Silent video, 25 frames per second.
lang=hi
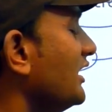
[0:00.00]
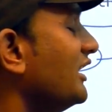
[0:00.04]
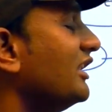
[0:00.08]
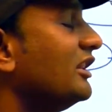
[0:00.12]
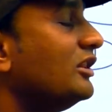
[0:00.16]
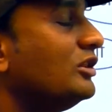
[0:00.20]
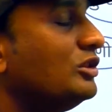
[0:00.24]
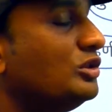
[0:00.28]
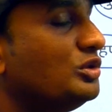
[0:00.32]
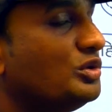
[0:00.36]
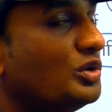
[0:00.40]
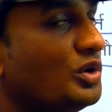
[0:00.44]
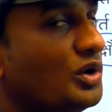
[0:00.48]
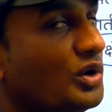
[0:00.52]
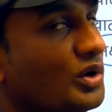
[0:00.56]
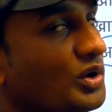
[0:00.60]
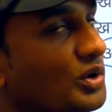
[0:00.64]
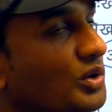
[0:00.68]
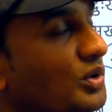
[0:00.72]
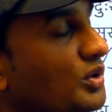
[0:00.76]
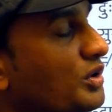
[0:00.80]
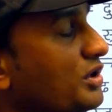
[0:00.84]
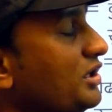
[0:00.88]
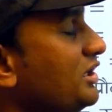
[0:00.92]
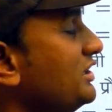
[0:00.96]
है दो
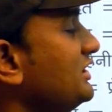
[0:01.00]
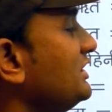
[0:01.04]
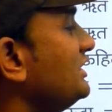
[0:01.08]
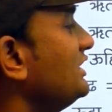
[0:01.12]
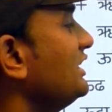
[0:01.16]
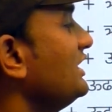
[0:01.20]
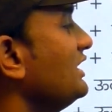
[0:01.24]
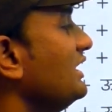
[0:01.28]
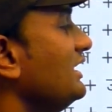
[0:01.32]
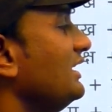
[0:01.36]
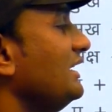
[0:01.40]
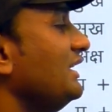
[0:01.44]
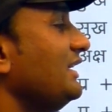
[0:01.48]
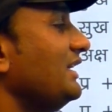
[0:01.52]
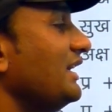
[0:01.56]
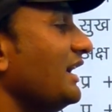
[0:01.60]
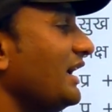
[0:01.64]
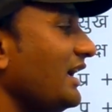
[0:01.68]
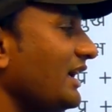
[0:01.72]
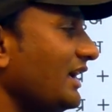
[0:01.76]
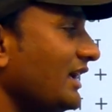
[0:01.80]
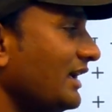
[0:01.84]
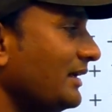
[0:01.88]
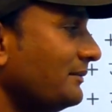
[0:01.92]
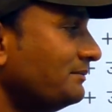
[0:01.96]
और
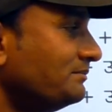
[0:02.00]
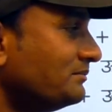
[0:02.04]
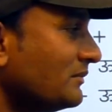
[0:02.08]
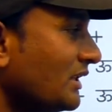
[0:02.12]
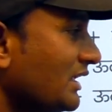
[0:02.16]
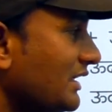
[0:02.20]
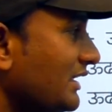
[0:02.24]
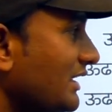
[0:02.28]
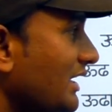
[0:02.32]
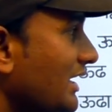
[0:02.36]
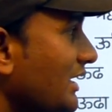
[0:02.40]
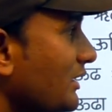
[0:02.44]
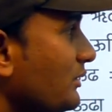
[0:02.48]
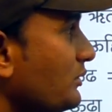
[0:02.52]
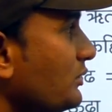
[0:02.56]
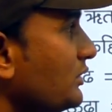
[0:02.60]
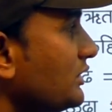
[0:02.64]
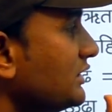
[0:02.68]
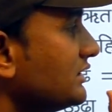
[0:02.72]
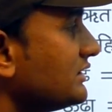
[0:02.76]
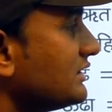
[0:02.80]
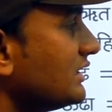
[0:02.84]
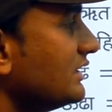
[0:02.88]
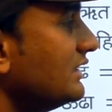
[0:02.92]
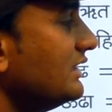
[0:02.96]
इसीलिए ये
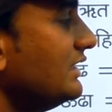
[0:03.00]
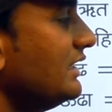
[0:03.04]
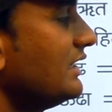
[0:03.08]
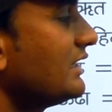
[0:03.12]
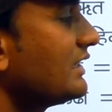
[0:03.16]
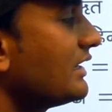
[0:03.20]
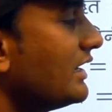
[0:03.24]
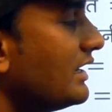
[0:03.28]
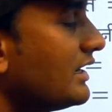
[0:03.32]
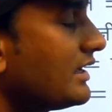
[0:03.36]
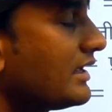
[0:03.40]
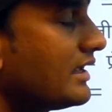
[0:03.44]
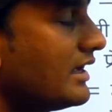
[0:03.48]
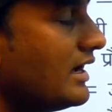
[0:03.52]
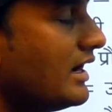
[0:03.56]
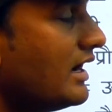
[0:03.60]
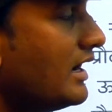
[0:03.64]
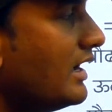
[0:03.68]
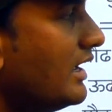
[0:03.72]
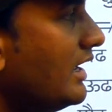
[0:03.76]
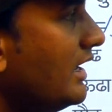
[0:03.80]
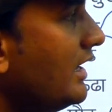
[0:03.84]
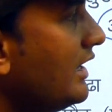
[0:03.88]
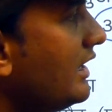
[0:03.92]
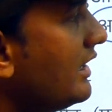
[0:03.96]
गुण संधि का क्या
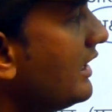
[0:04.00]
है